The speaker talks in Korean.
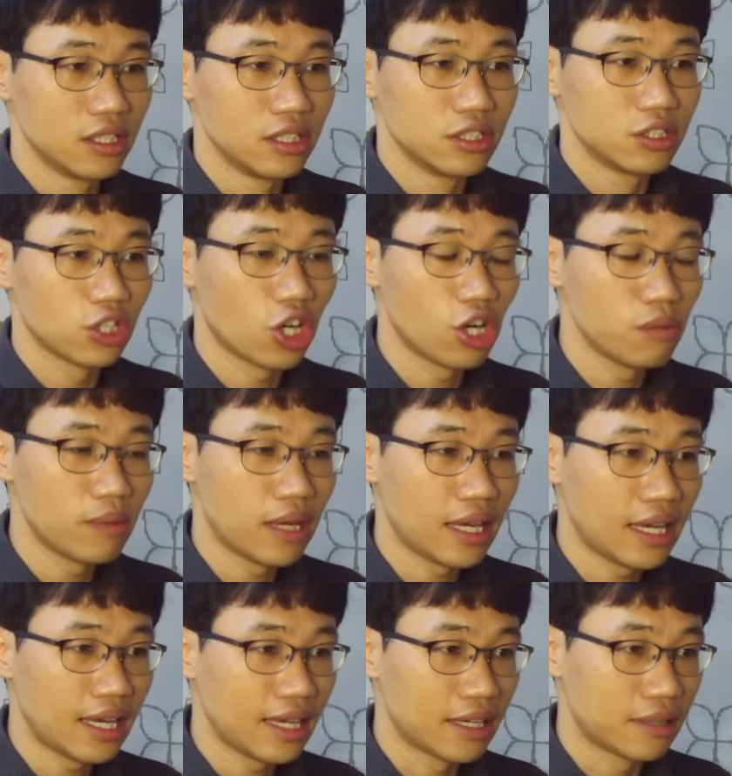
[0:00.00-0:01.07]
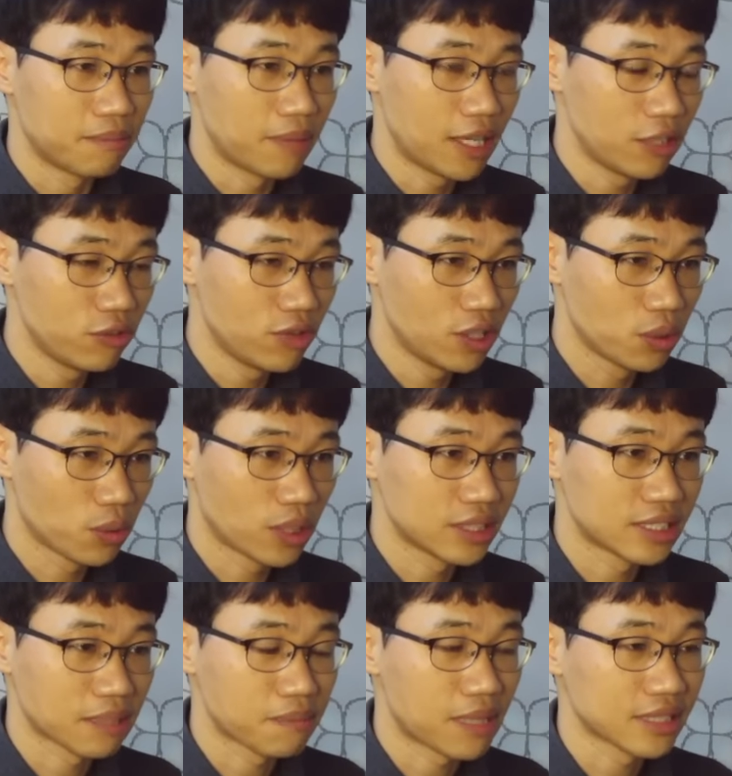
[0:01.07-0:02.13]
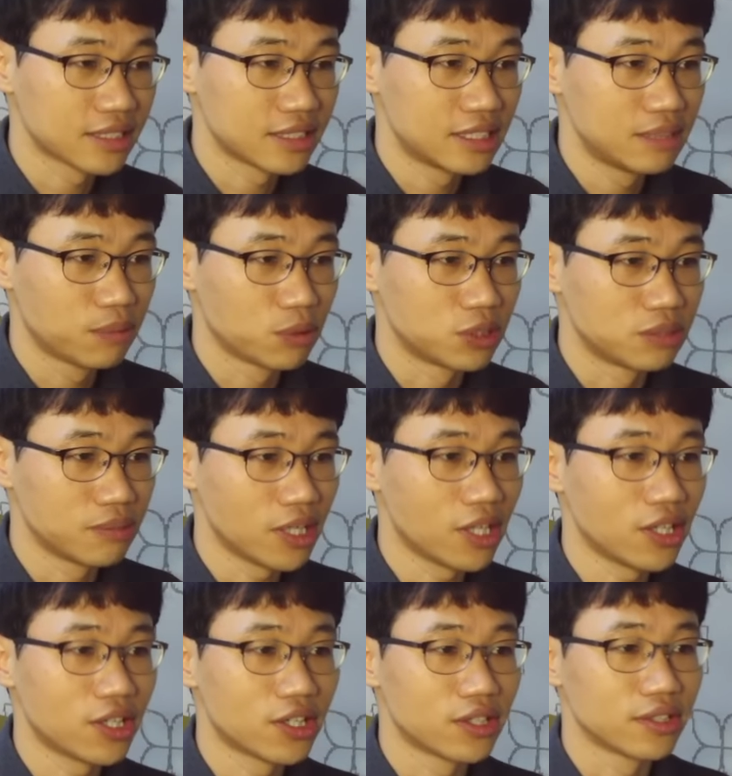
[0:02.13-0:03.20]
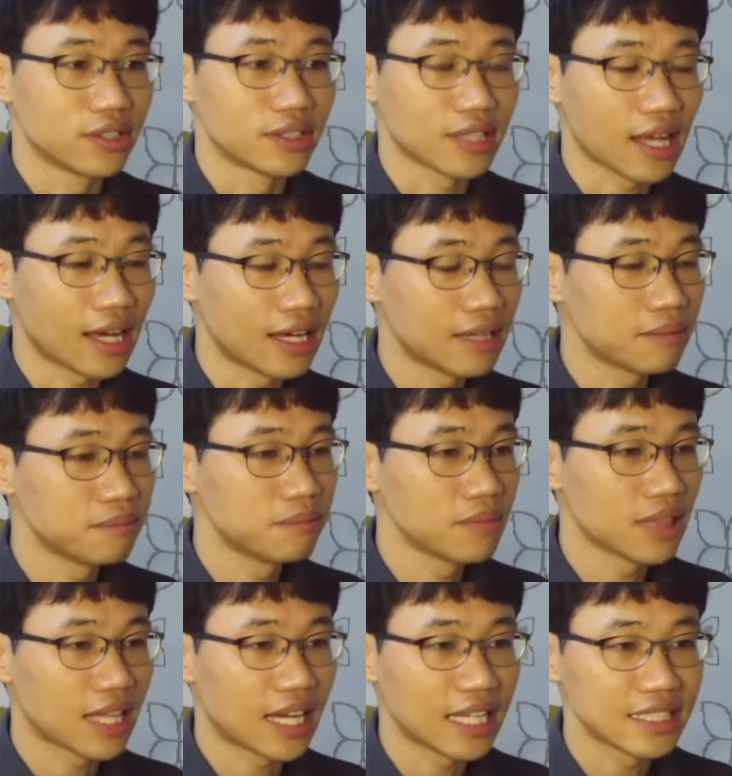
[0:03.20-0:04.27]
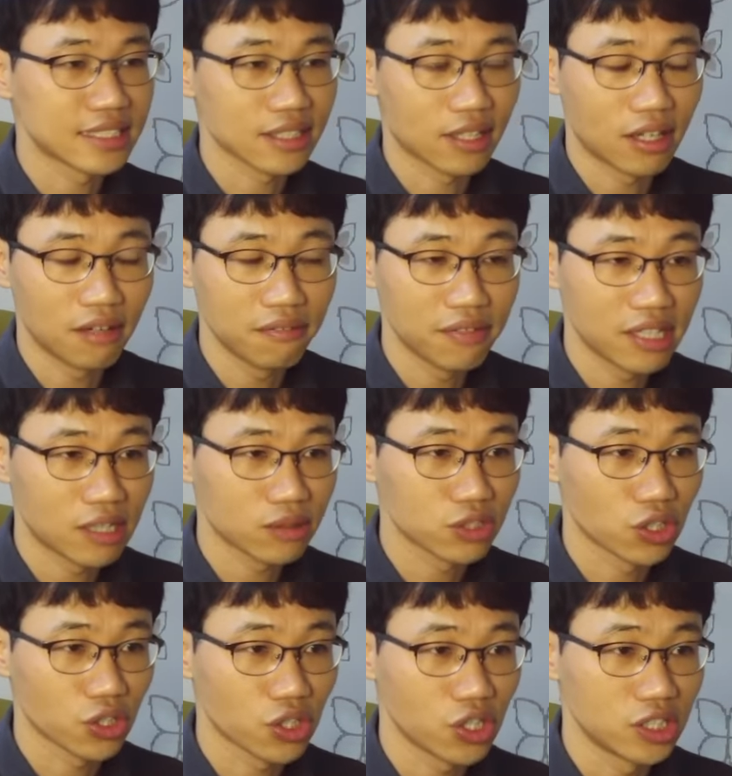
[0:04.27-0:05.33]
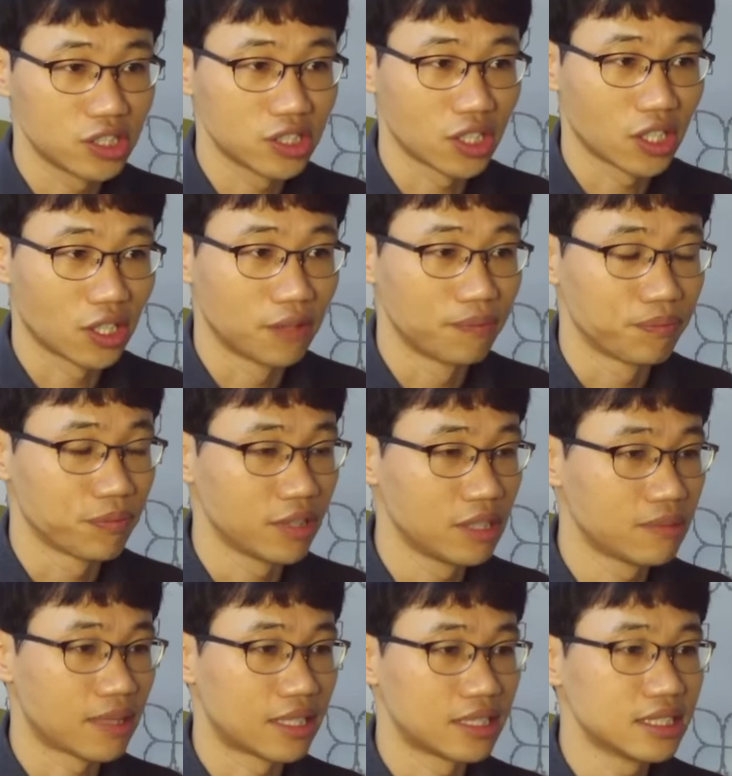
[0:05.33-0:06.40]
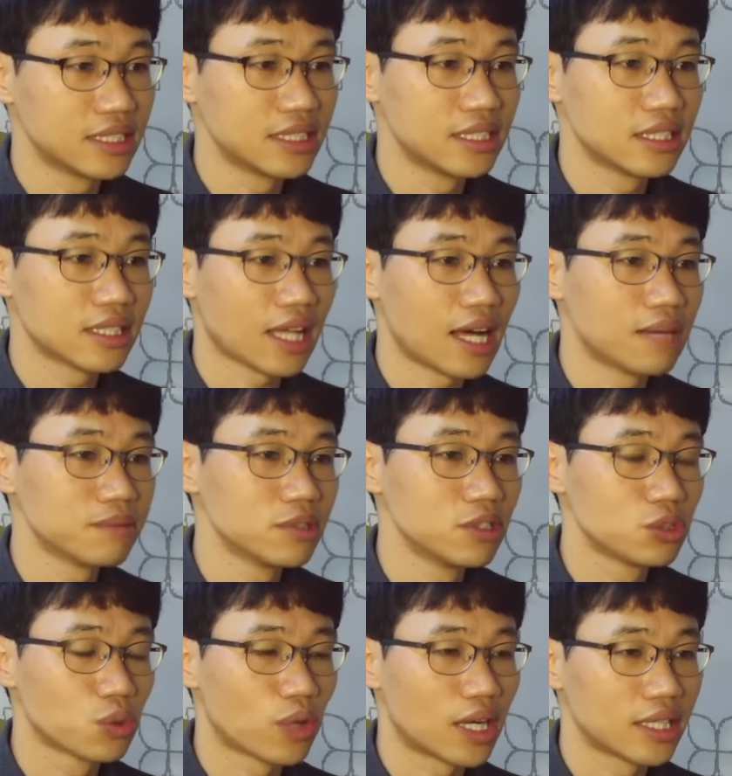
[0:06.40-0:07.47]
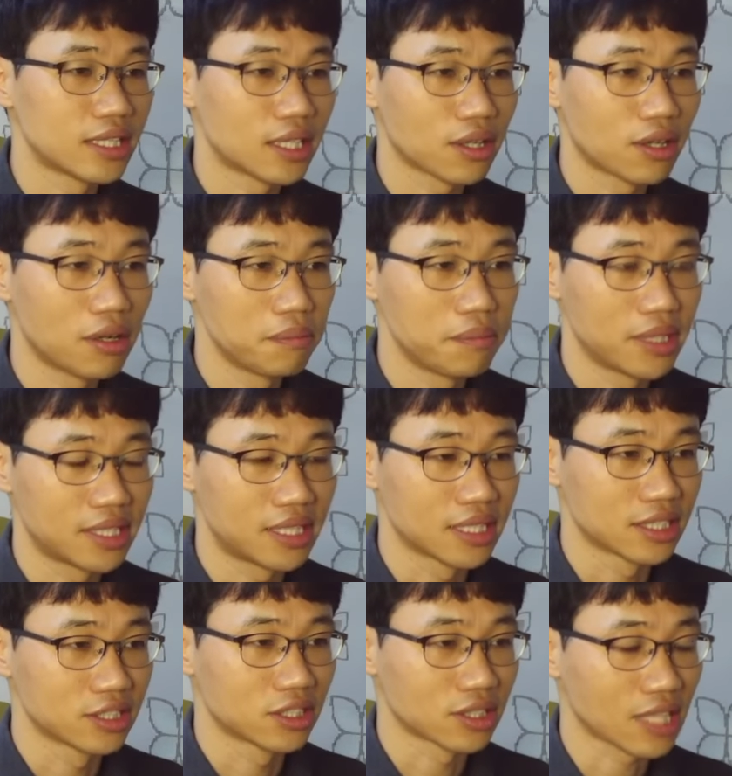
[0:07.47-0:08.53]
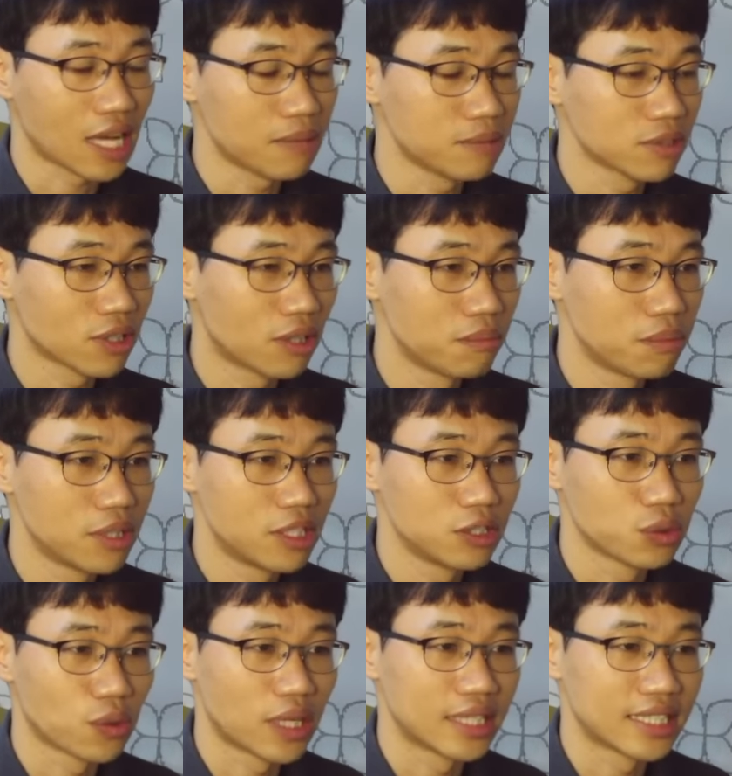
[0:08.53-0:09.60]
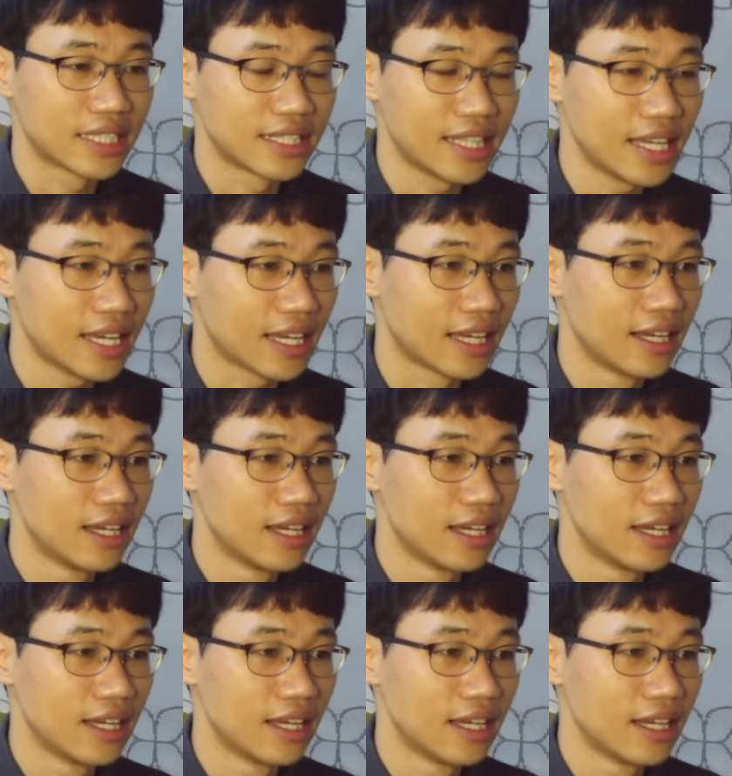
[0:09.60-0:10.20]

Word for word: 처음에 맨 위에 노란색 박스를 보시면 Tom likes coffee라고 적혀 있어요. 이 말은 탐은 좋아한다 커피를 그렇죠. 탐은 커피를 좋아한다인데